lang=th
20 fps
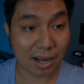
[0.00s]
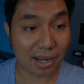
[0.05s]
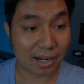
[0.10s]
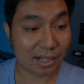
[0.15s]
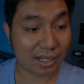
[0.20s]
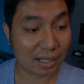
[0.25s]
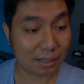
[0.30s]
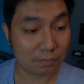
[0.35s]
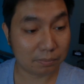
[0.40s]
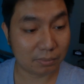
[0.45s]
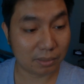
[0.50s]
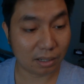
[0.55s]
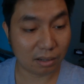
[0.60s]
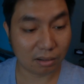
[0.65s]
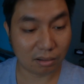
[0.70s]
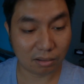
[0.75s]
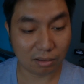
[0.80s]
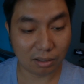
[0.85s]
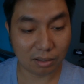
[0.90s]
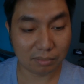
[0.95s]
มานะครับ
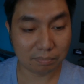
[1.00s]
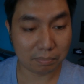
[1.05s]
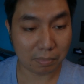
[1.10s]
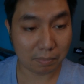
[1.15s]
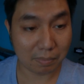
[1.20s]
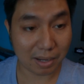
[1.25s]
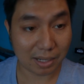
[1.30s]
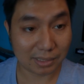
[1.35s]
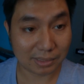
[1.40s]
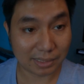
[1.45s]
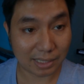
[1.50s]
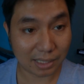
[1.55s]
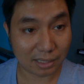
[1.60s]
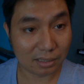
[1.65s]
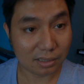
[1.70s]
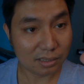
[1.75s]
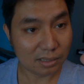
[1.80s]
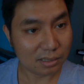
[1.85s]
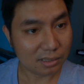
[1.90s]
เอาก็ประมาณสัก